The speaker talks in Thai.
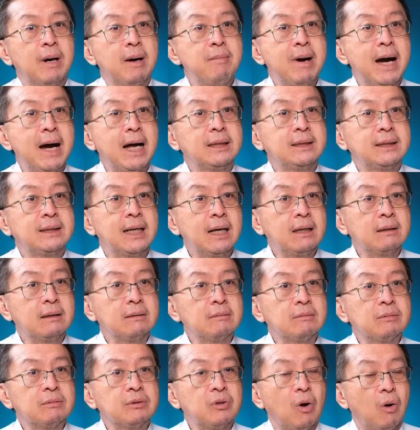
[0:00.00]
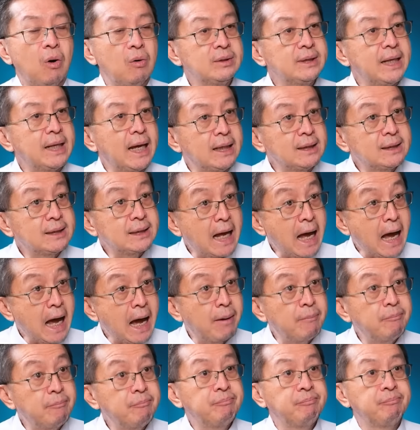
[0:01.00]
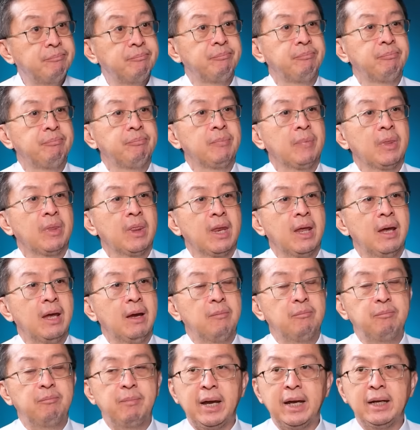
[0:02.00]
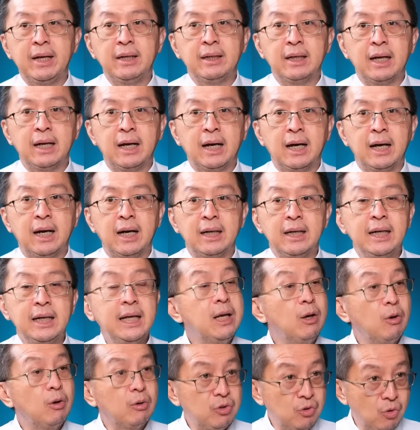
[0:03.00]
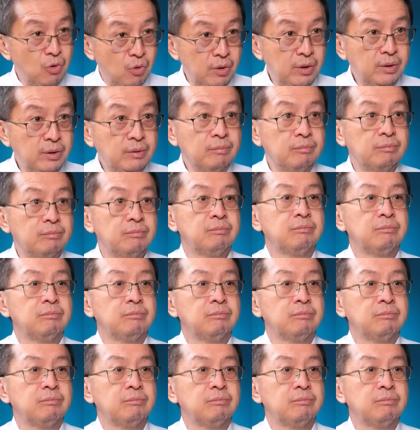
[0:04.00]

ประมาณสักสองแสนสามหมื่นเป็นหนี้รถยนต์